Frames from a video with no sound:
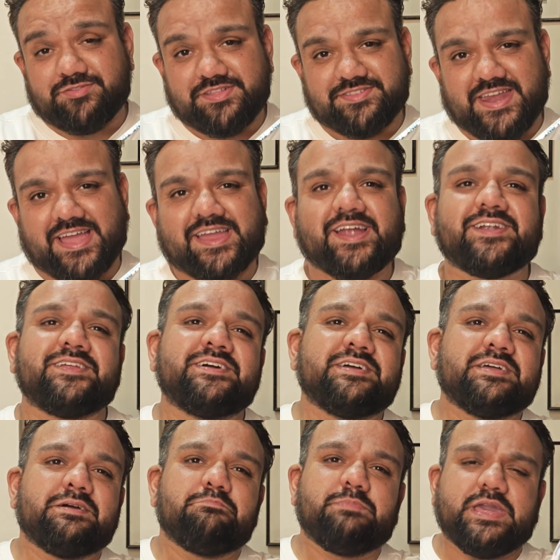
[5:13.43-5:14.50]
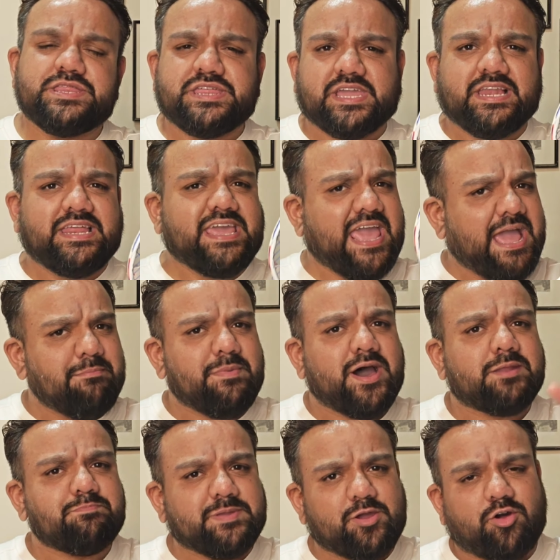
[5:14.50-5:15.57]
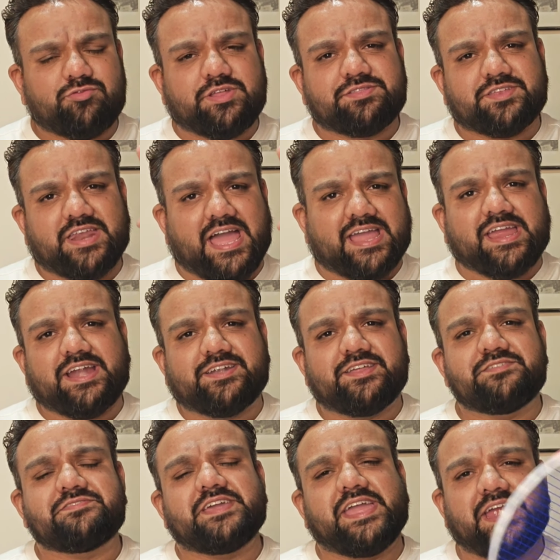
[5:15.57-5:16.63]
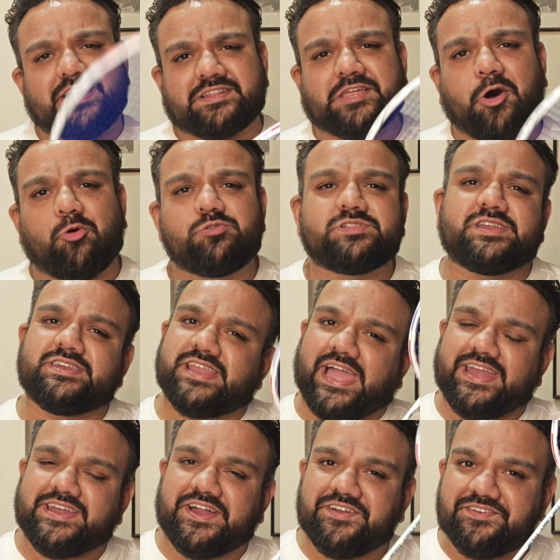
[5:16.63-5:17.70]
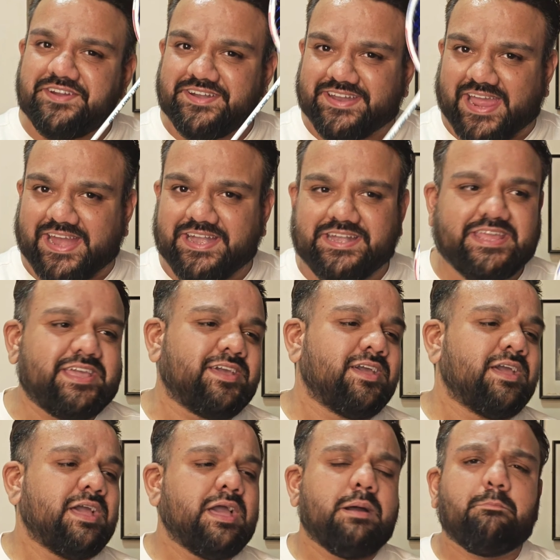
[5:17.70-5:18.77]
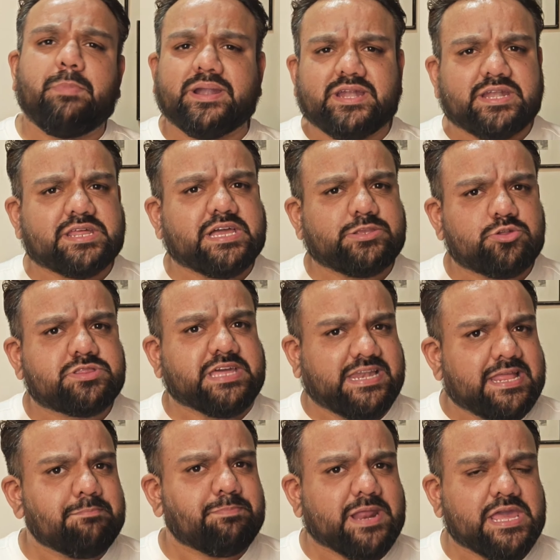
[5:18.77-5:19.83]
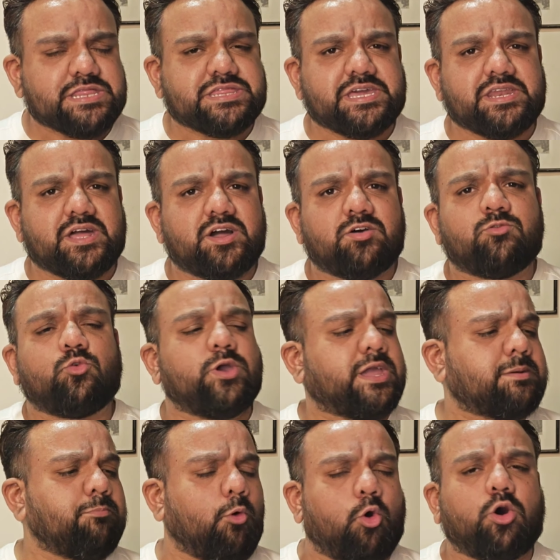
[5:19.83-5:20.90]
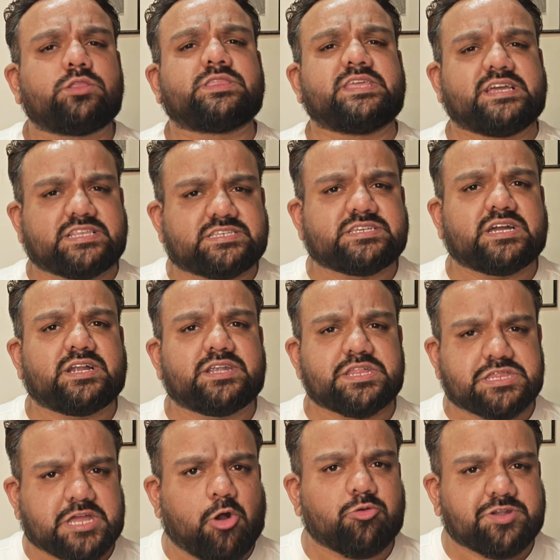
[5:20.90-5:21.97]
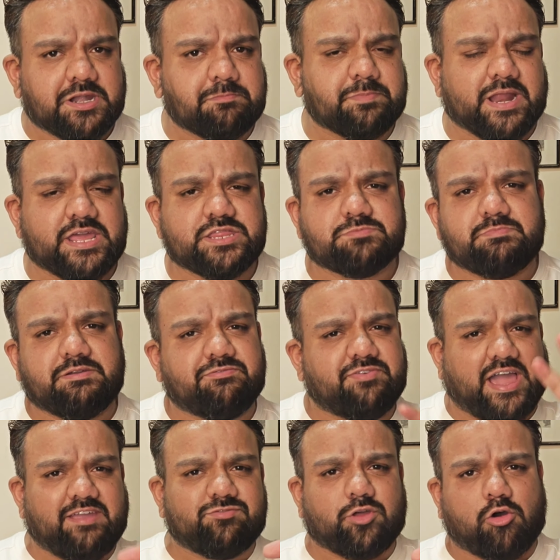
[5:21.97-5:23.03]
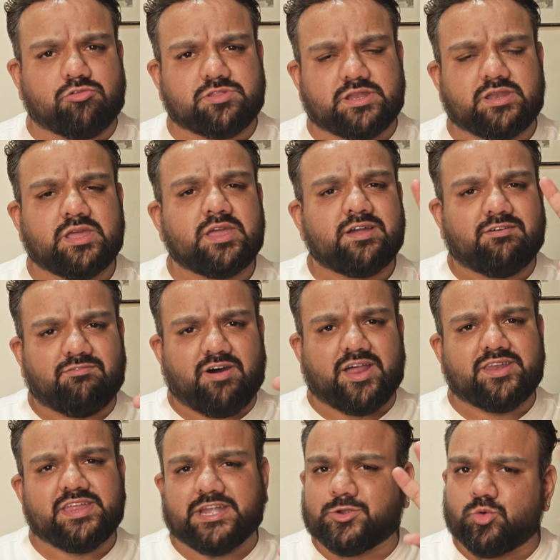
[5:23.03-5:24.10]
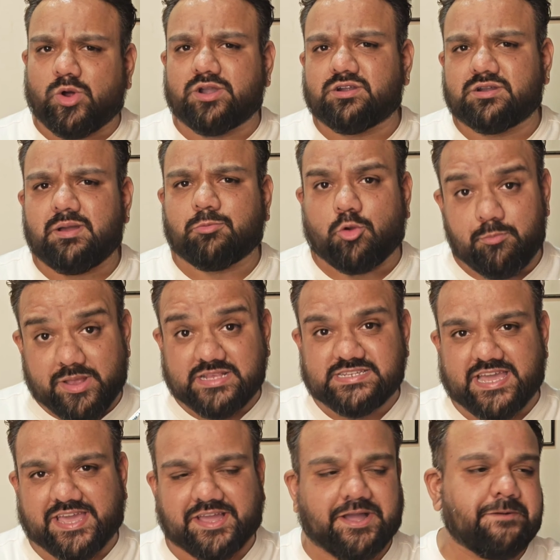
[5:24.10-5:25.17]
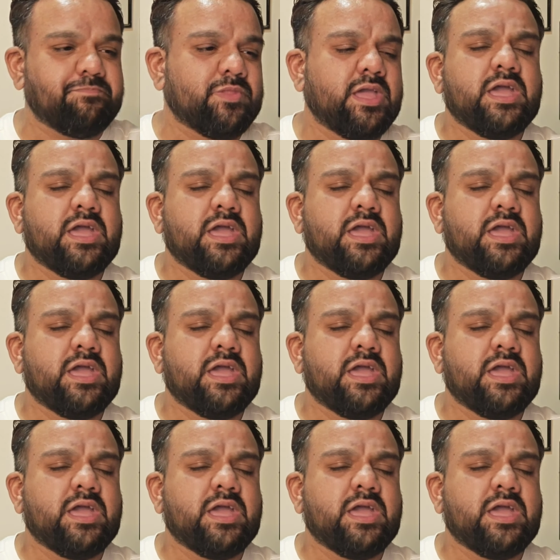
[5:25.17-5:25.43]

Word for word: of this racket? बेसिकली एम ऑफ दिस रैकेट इज 8,990 बट का जो सेलिंग प्राइस है ना वो एक बहुत ही अच्छा डिस्काउंटेड प्राइस में 5,001 या 200 आपको मिल जाएगा